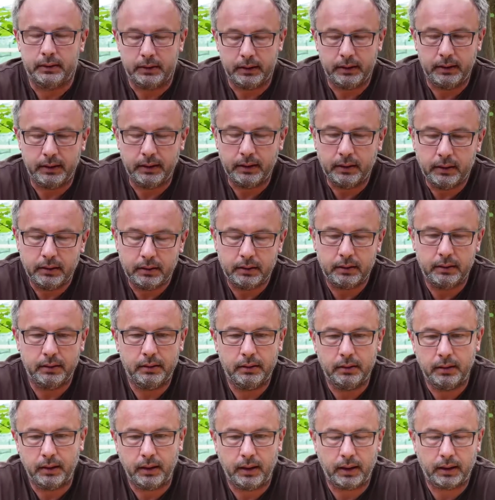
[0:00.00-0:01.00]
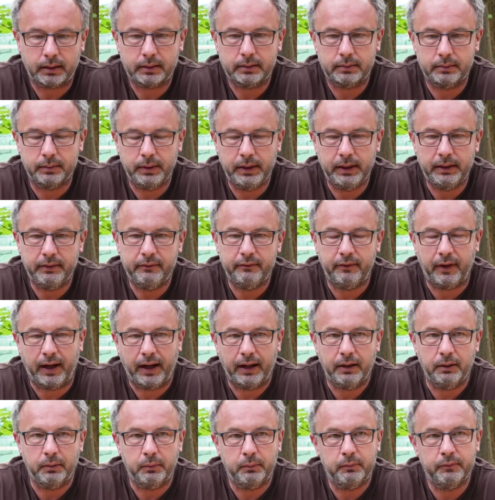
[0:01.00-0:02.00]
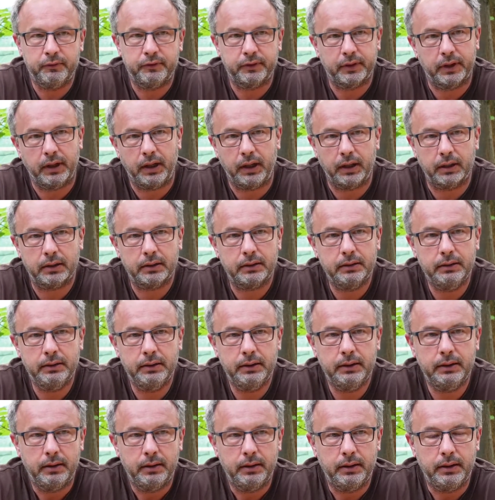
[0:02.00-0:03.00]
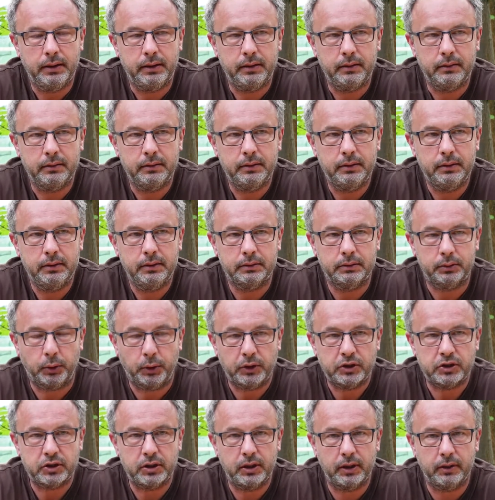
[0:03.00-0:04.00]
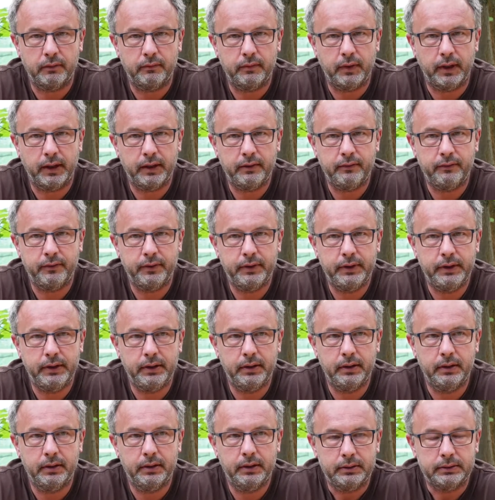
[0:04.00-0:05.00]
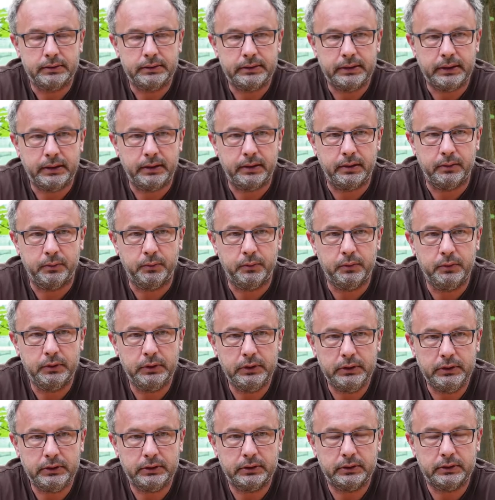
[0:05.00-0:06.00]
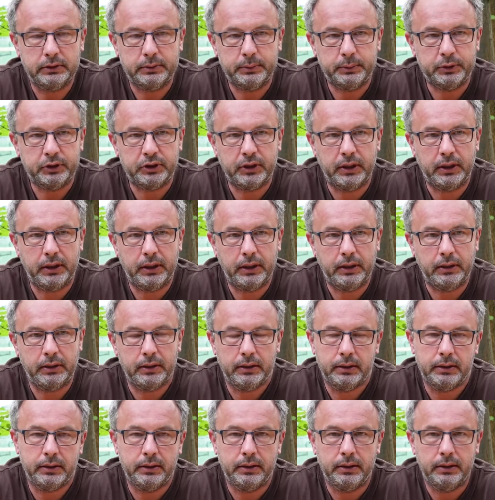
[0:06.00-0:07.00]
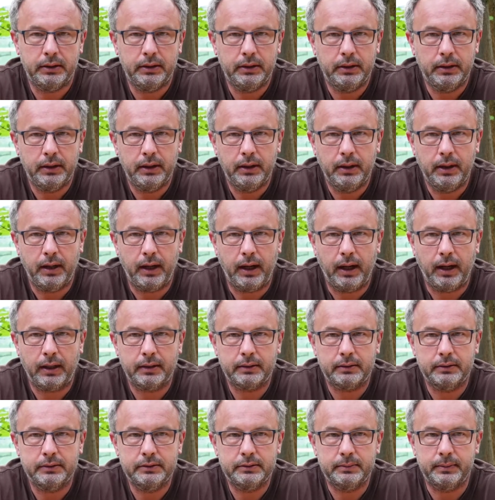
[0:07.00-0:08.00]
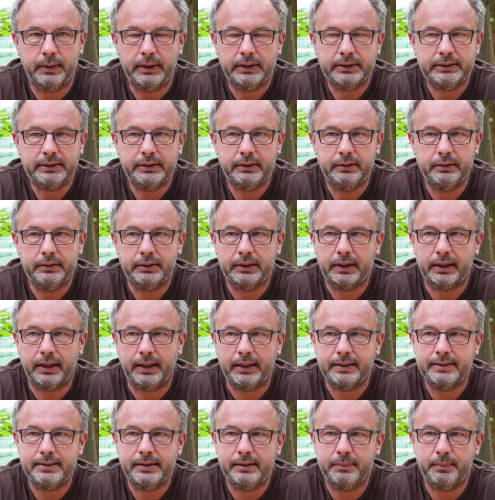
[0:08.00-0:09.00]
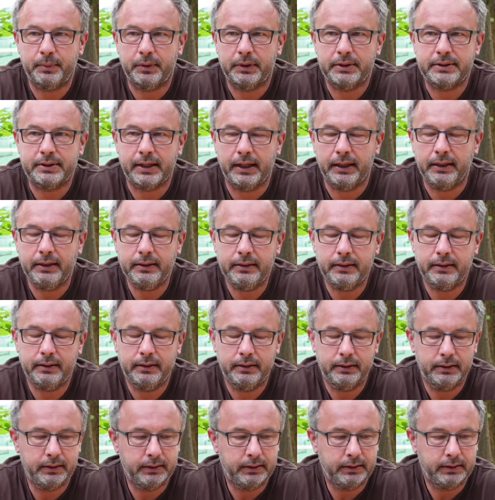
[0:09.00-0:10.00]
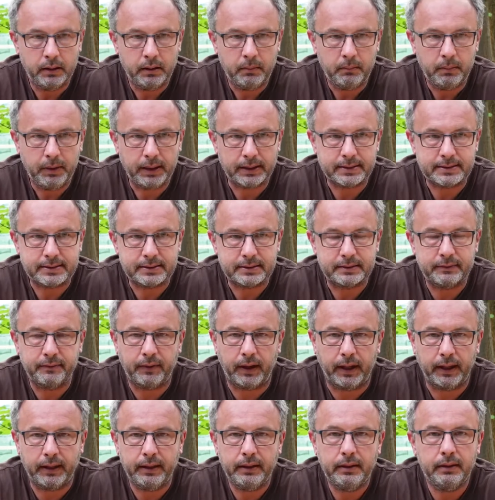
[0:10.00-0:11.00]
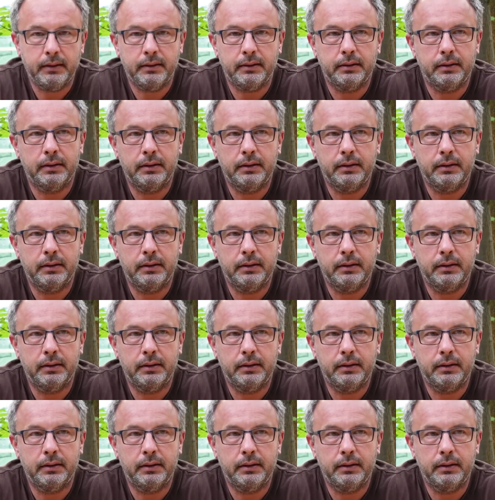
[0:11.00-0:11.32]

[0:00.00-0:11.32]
Die aktuellen Wahlumfragen liegen deutschlandweit für die CDU zwischen 28 und 30 Prozent. Platz 2